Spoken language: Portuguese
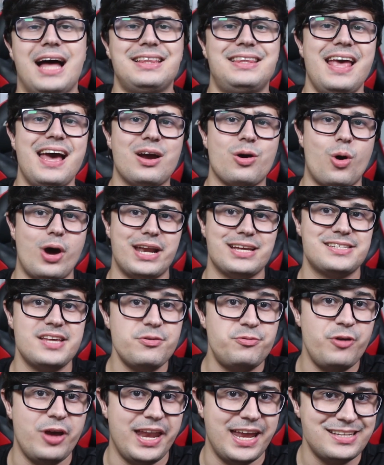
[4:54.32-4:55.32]
Até agora as
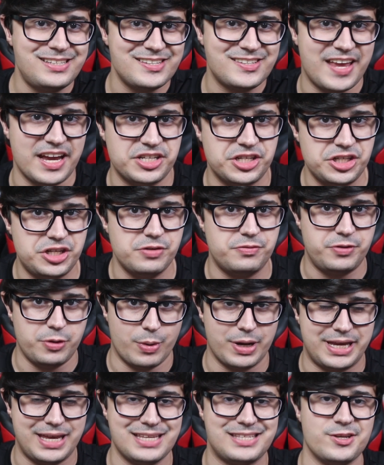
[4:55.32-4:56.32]
referências que a gente
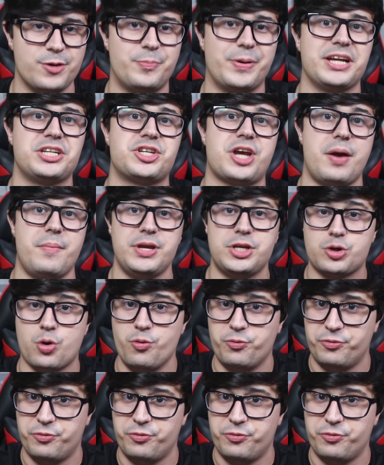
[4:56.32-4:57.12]
viu aqui são praticamente